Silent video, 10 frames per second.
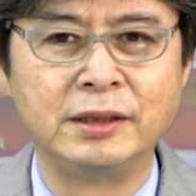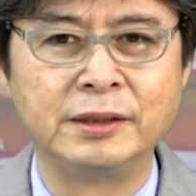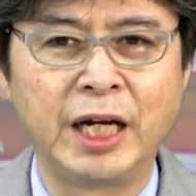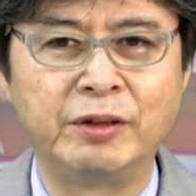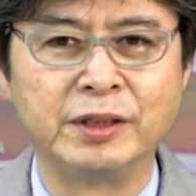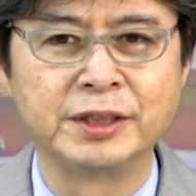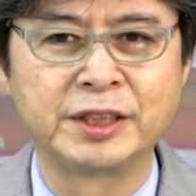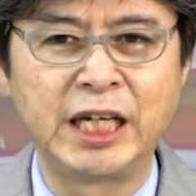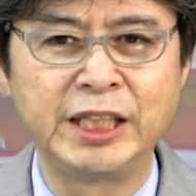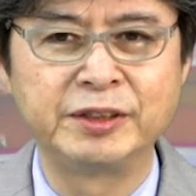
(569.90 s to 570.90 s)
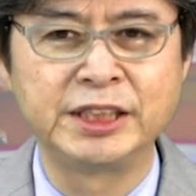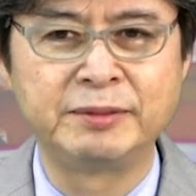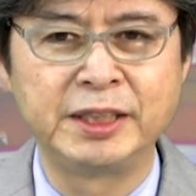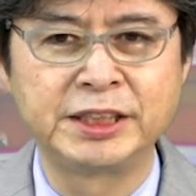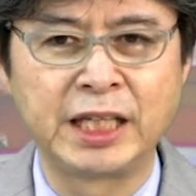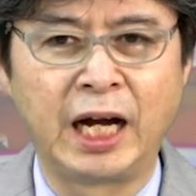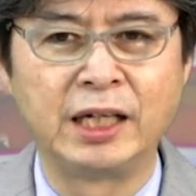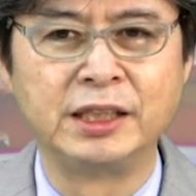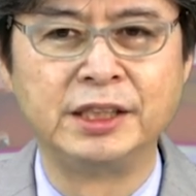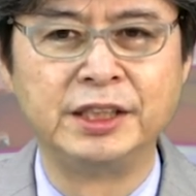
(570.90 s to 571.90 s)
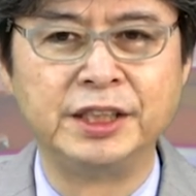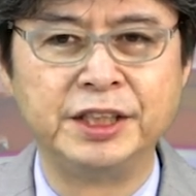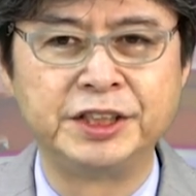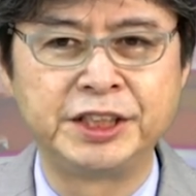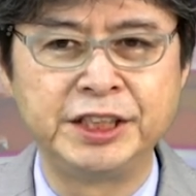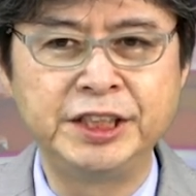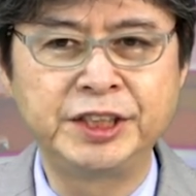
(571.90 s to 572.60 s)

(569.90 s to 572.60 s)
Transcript: なお、スライドに示した新